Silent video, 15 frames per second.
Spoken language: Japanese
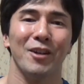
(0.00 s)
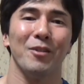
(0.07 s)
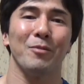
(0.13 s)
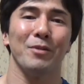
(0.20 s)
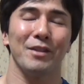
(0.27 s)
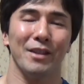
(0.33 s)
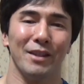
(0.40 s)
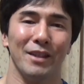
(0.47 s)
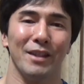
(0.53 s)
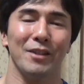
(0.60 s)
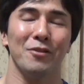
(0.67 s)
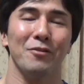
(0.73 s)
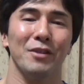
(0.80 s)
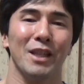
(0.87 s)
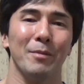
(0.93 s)
思っていてで
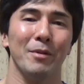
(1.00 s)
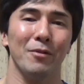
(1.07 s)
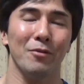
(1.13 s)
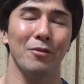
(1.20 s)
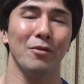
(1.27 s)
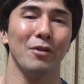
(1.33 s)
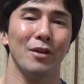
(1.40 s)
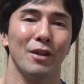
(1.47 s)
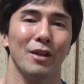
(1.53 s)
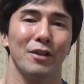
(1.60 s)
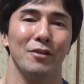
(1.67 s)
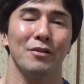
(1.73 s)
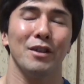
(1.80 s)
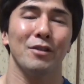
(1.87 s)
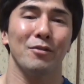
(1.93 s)
そのための
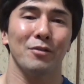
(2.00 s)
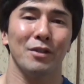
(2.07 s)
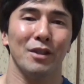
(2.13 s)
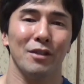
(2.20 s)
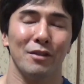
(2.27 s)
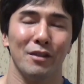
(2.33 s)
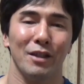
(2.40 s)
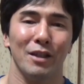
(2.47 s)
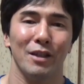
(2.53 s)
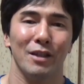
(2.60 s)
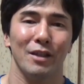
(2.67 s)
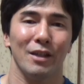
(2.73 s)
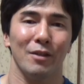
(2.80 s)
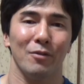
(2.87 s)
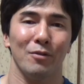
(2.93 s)
手段としてですね
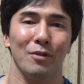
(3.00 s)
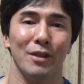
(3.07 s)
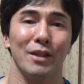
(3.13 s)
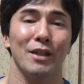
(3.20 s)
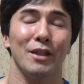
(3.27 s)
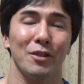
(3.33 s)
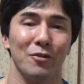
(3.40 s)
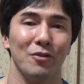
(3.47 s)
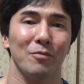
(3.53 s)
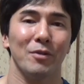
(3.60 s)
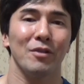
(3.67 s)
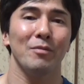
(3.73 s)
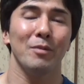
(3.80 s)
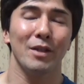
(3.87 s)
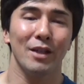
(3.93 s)
あの新しく
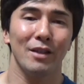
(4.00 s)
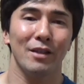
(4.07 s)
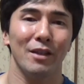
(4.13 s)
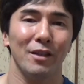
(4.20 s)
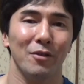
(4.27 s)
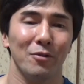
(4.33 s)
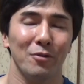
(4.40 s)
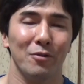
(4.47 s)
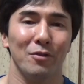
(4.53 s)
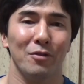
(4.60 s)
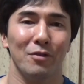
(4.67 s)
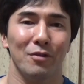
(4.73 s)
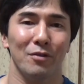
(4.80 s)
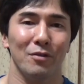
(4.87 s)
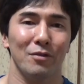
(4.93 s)
メルマガってい
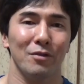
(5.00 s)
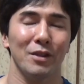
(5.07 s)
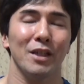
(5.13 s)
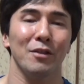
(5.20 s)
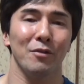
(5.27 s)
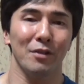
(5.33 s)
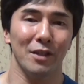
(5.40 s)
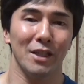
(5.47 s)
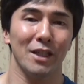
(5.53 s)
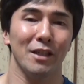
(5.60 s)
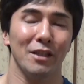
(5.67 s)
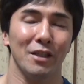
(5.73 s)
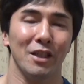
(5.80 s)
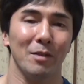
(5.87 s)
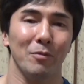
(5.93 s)
うジャンルに
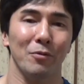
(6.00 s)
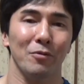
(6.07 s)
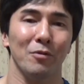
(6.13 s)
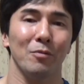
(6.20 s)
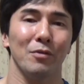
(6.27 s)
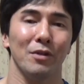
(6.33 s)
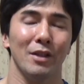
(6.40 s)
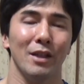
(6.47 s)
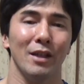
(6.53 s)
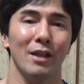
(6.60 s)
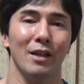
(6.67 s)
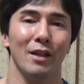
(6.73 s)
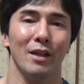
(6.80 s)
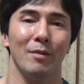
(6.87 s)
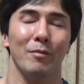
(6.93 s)
チャレンジしてみようと思っ
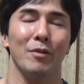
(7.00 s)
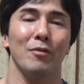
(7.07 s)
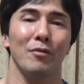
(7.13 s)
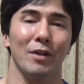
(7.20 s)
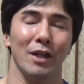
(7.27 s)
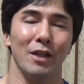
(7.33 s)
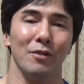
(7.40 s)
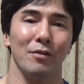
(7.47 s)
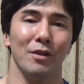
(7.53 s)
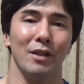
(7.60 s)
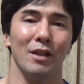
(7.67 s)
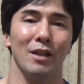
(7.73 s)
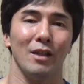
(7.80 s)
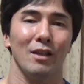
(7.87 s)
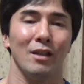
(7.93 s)
て、まあ、今回そうやっ
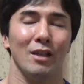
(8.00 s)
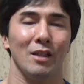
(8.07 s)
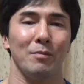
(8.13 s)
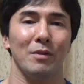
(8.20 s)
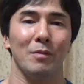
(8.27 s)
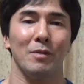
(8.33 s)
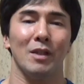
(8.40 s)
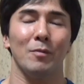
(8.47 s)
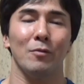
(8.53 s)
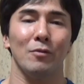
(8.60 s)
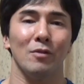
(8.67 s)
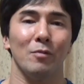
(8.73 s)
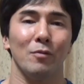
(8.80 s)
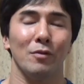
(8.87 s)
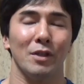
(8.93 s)
て SPM
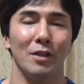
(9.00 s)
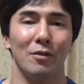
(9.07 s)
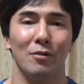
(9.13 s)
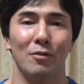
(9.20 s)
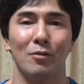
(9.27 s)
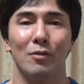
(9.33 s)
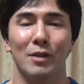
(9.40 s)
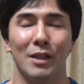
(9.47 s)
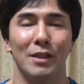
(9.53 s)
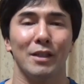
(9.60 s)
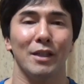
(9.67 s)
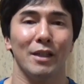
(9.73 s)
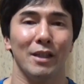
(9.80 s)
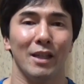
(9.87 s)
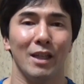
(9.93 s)
サポートプロジェクトを立ち
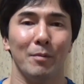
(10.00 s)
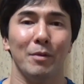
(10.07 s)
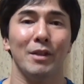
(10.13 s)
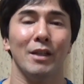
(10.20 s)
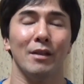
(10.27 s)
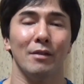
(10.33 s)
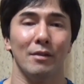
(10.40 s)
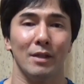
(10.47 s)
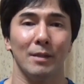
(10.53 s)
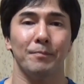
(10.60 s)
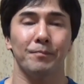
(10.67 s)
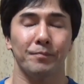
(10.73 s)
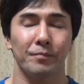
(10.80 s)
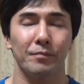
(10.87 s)
上げてみたんですね。